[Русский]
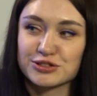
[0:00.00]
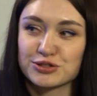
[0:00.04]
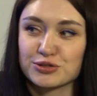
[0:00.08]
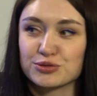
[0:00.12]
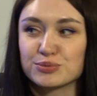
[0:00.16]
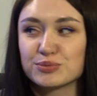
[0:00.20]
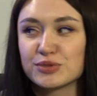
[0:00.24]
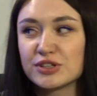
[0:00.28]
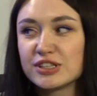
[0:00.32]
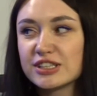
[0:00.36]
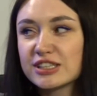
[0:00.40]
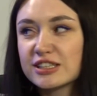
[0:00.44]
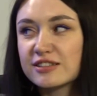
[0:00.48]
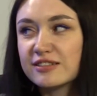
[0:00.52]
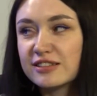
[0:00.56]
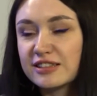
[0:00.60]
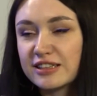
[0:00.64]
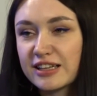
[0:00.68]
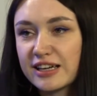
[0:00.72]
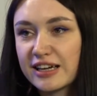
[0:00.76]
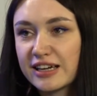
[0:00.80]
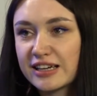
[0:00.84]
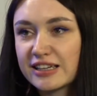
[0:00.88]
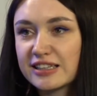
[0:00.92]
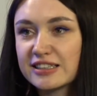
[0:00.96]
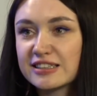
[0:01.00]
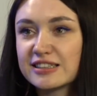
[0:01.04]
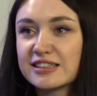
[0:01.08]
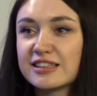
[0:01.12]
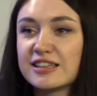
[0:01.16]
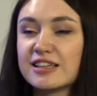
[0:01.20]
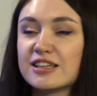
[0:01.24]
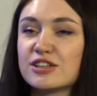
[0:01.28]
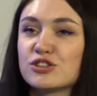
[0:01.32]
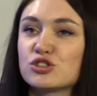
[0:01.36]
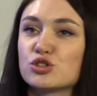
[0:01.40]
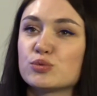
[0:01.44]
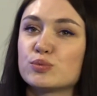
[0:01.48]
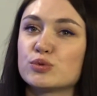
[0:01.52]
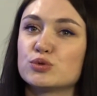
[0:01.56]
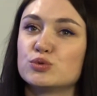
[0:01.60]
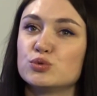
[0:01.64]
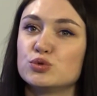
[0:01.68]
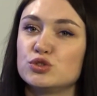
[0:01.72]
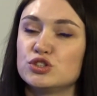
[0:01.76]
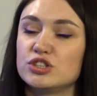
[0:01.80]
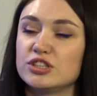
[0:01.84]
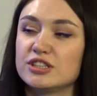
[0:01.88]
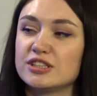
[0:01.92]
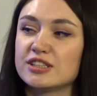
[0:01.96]
что мне не хватает, что
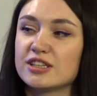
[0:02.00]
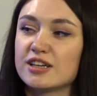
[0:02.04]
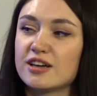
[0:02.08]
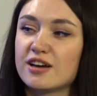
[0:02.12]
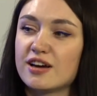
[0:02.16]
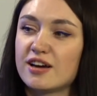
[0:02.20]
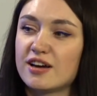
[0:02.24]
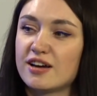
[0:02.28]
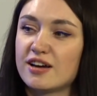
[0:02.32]
подучить.